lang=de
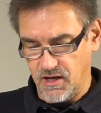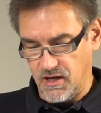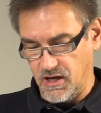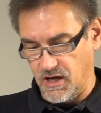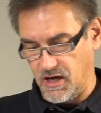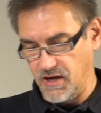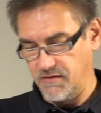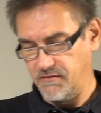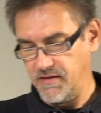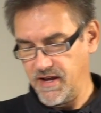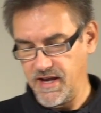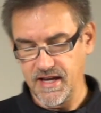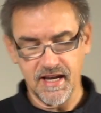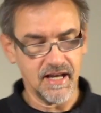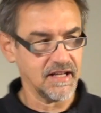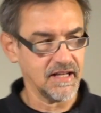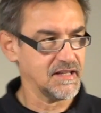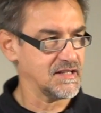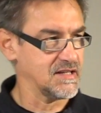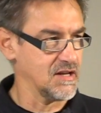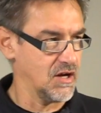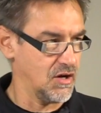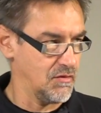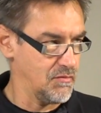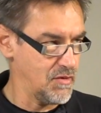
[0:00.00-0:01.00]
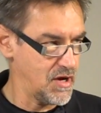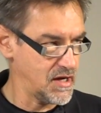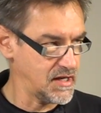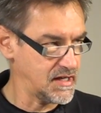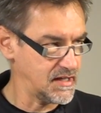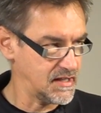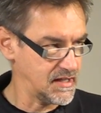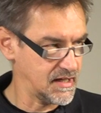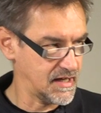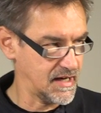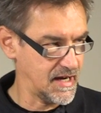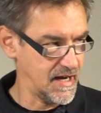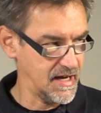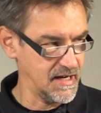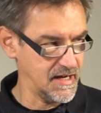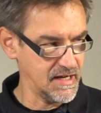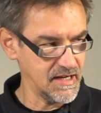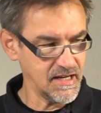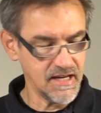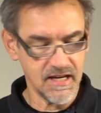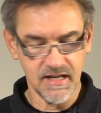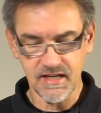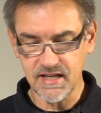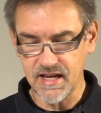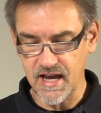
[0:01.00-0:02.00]
Ja, und wer jetzt noch möchte, kann
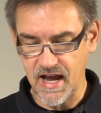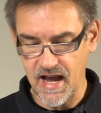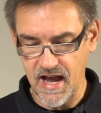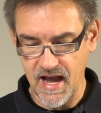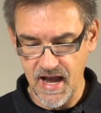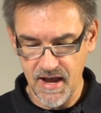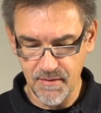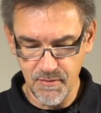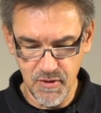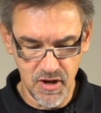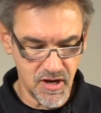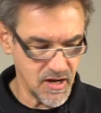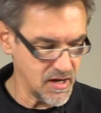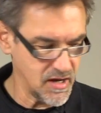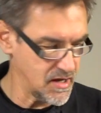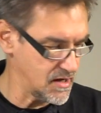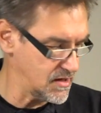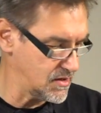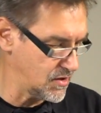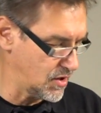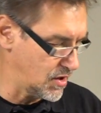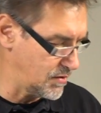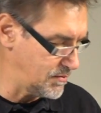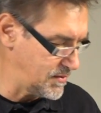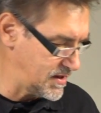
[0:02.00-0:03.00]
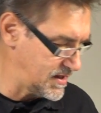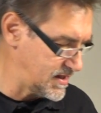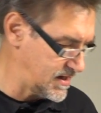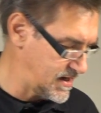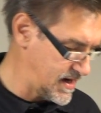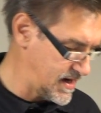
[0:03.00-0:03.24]
hier die Arme noch mit